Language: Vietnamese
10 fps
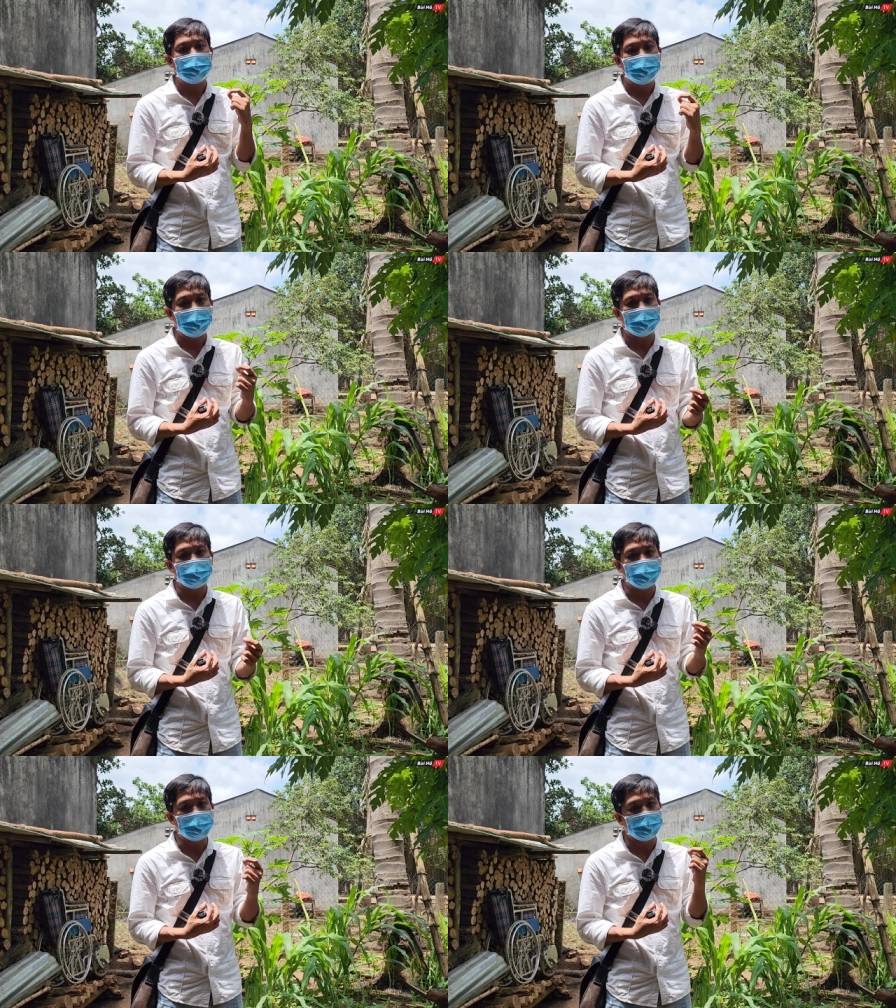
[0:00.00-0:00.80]
làng
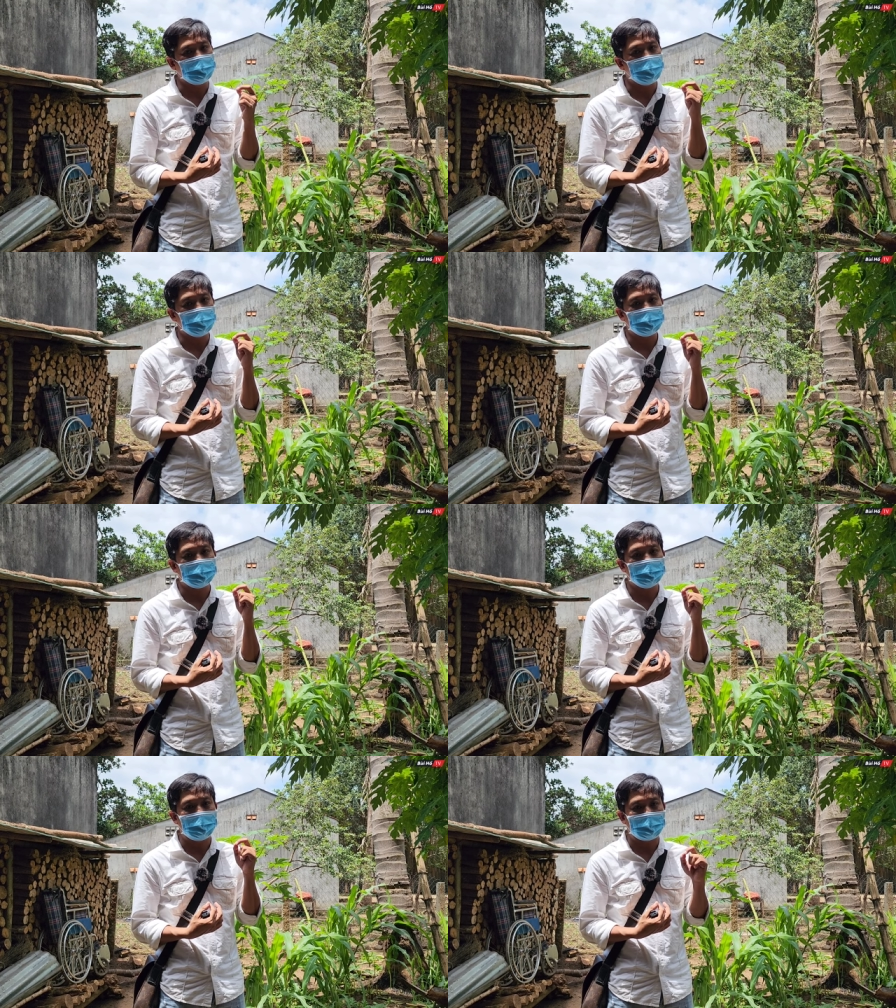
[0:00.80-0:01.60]
cùi thuộc
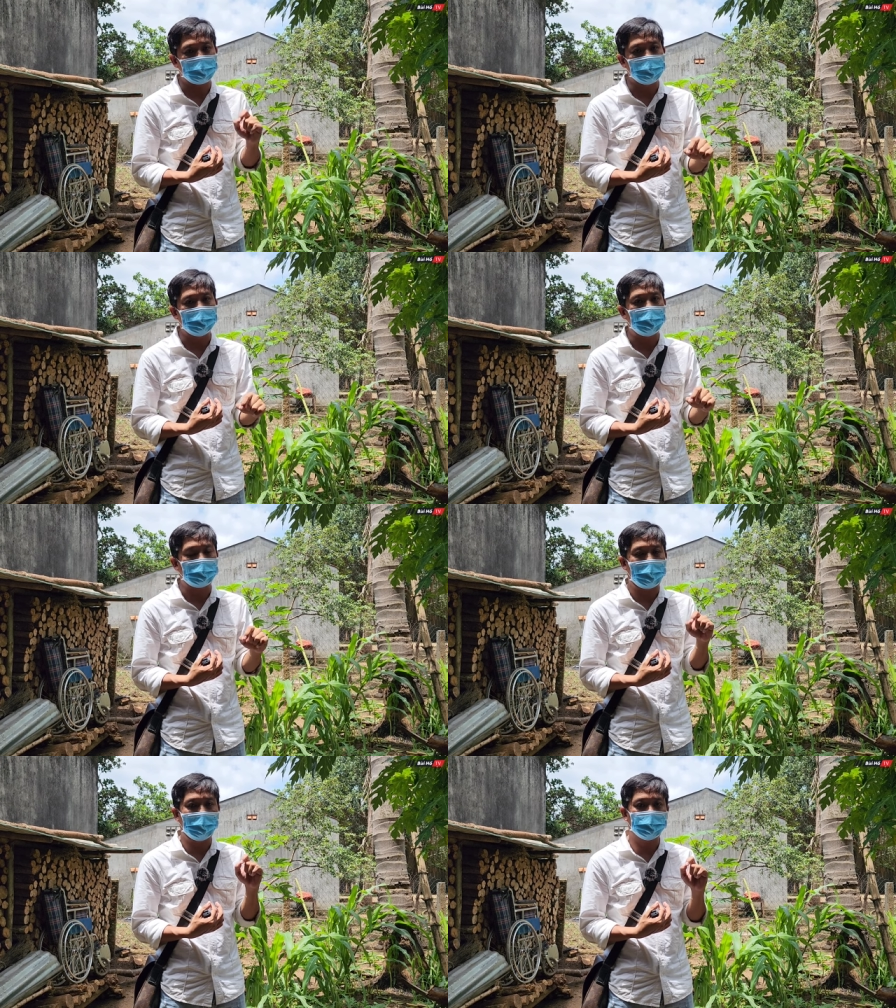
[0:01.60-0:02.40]
làng cùi Bào
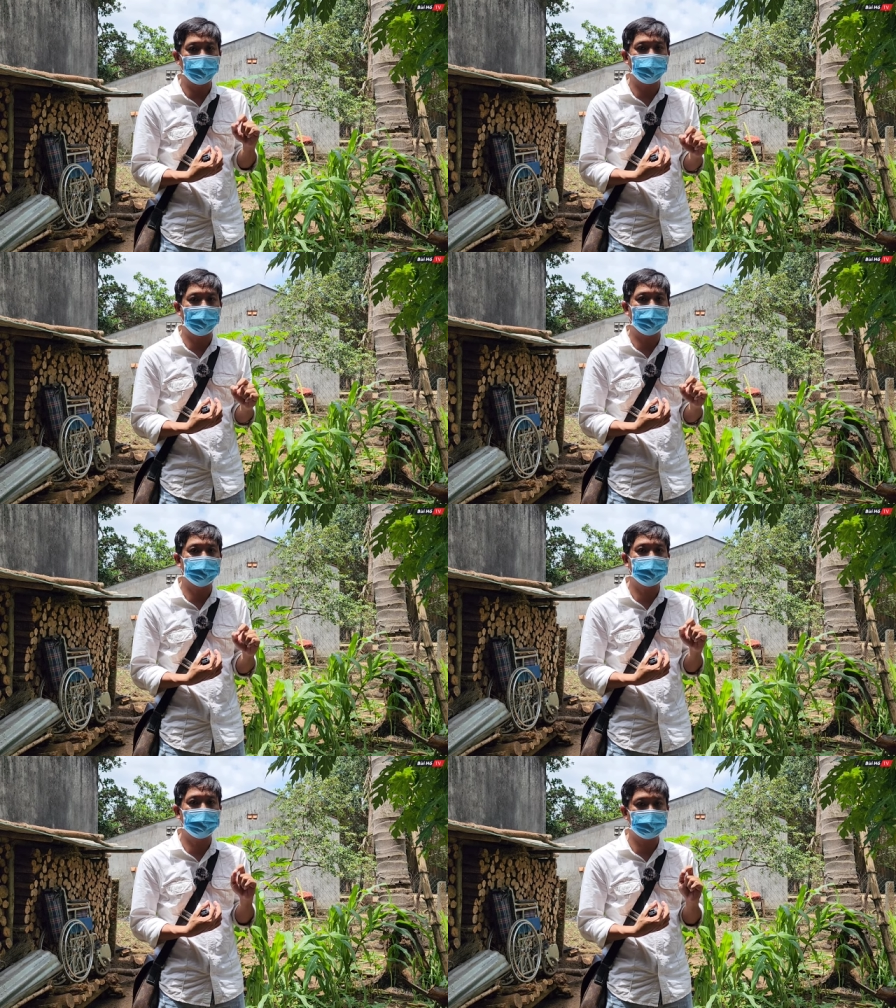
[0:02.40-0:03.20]
Cạn thuộc huyện
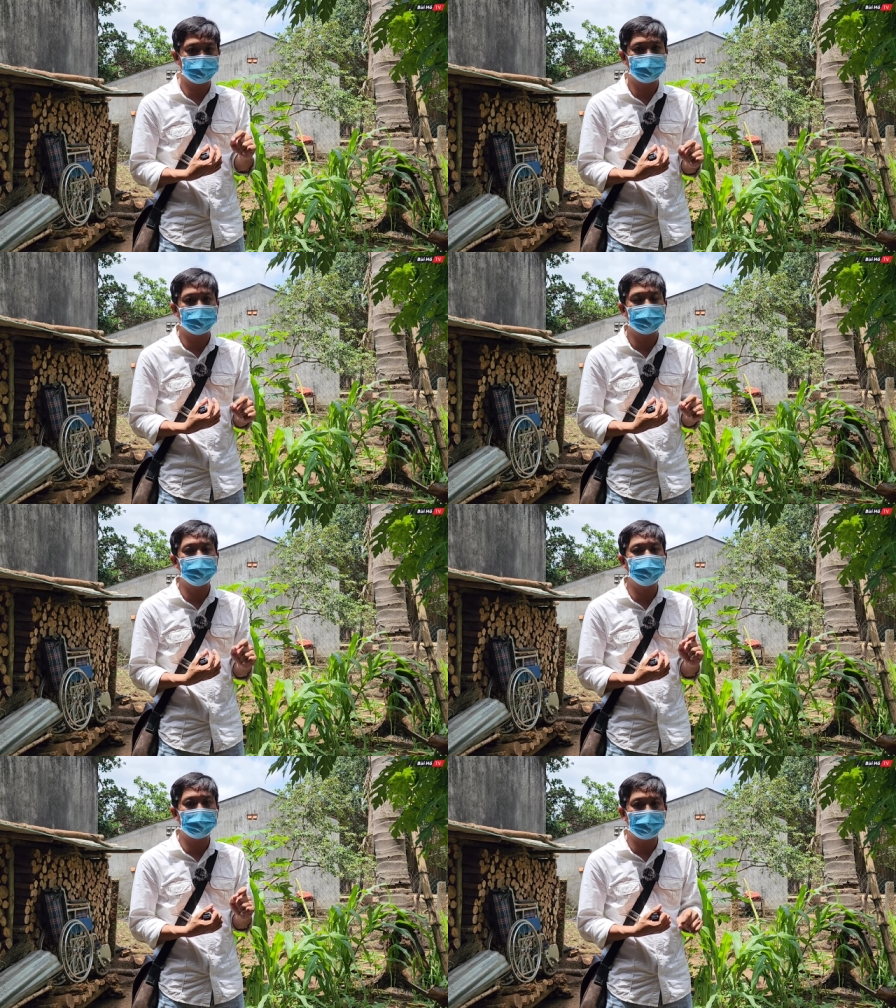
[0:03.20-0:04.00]
Chư Chư
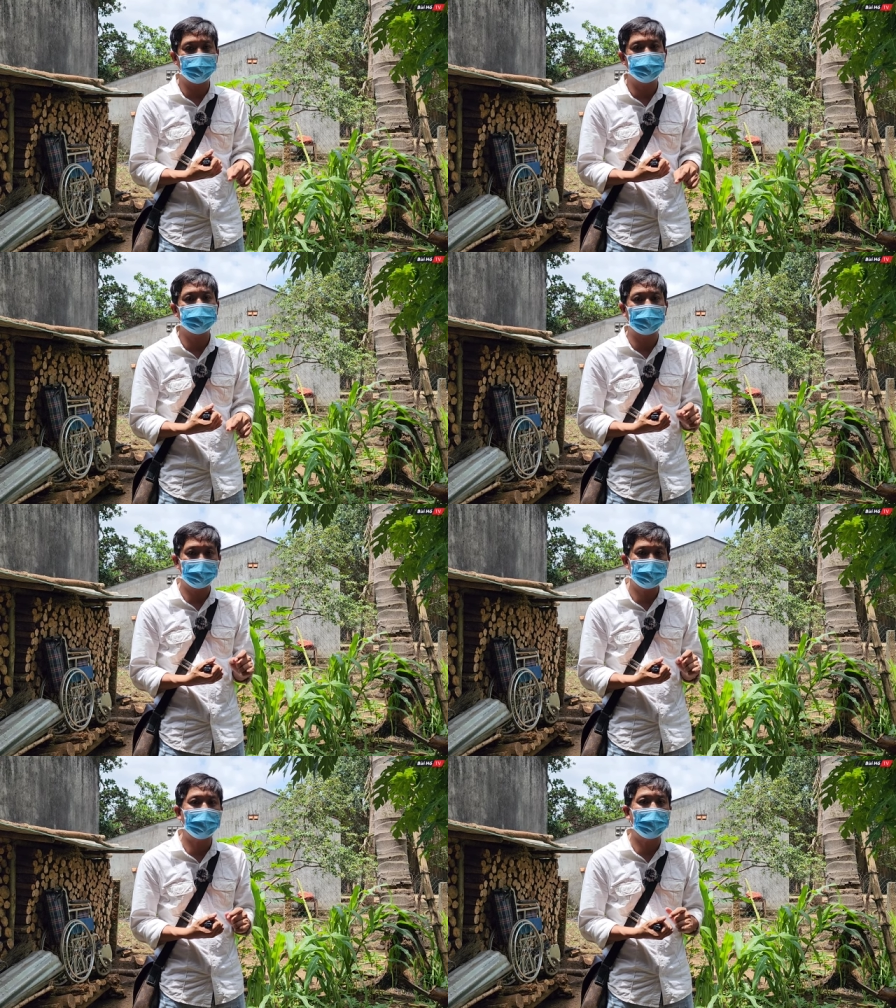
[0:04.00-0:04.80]
Gông
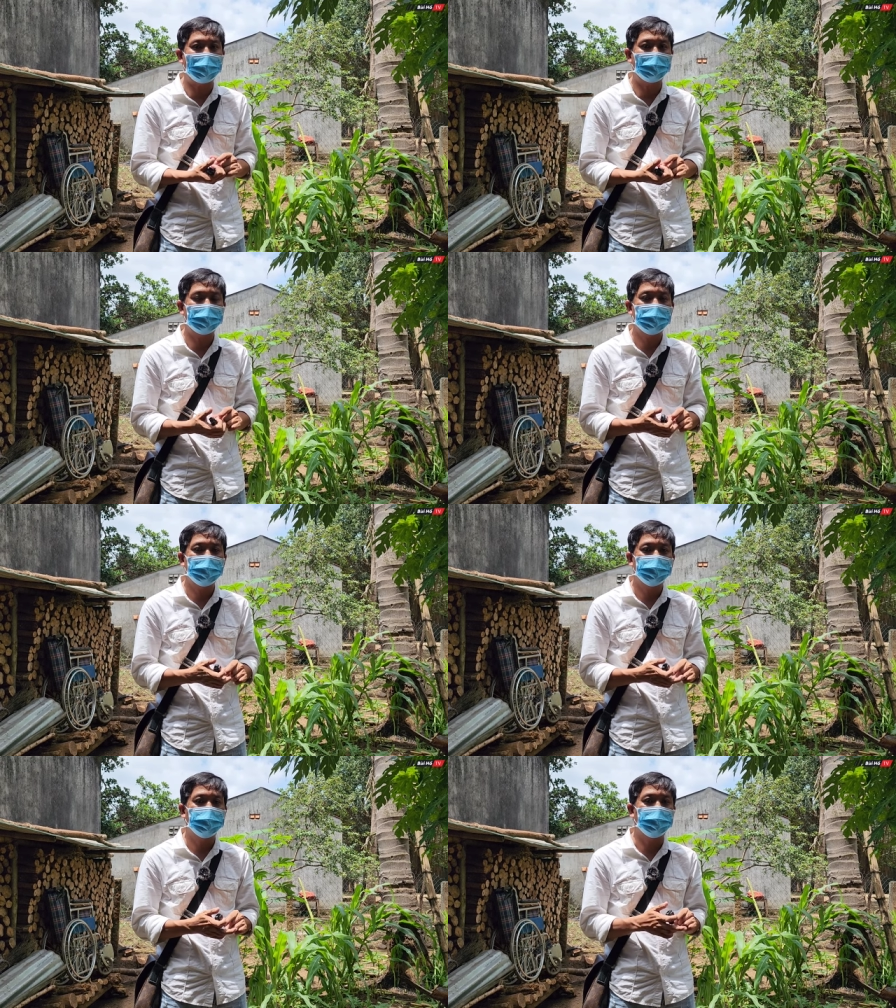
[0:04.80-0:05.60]
tỉnh Gia Lai
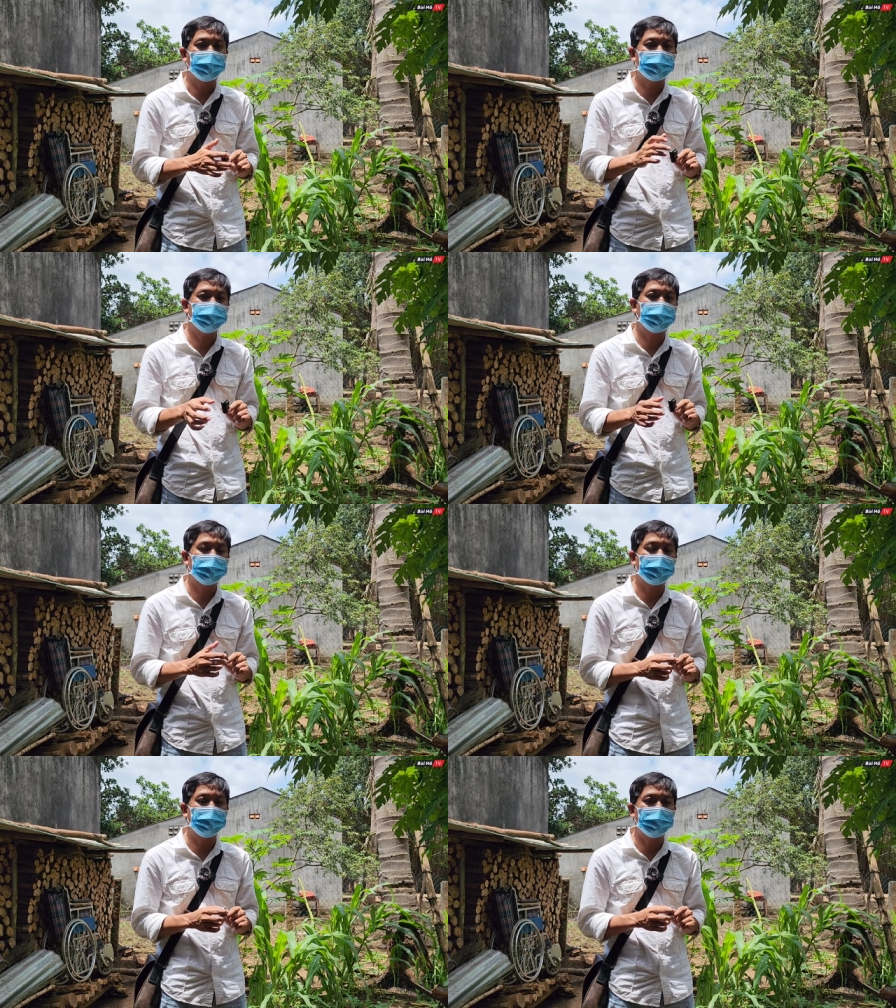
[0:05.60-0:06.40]
một trong những cái
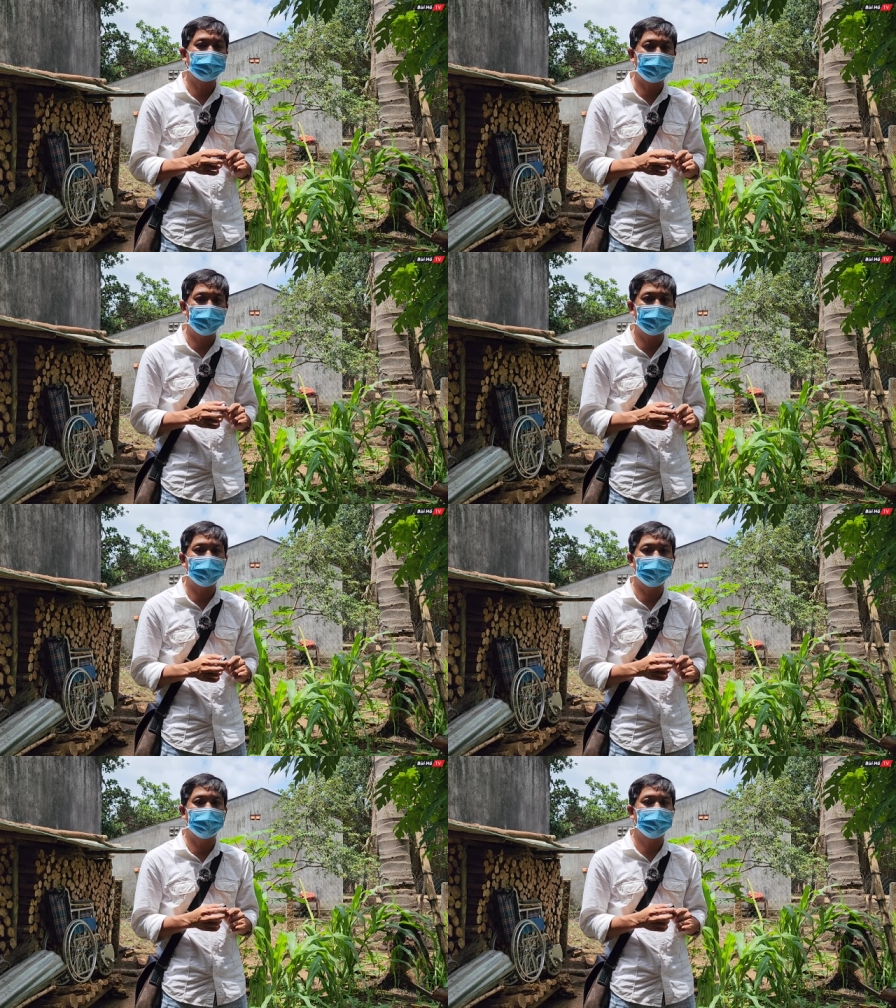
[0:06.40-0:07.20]
tỉnh ở Tây Nguyên
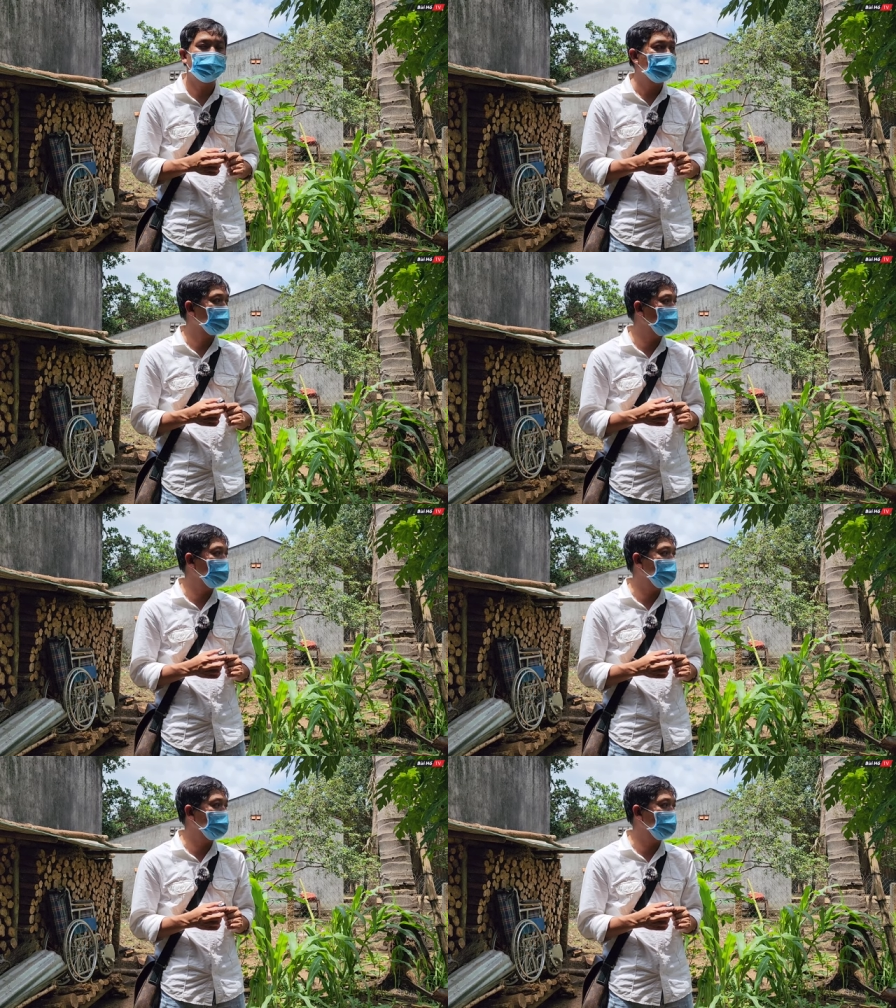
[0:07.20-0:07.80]
ha còn bây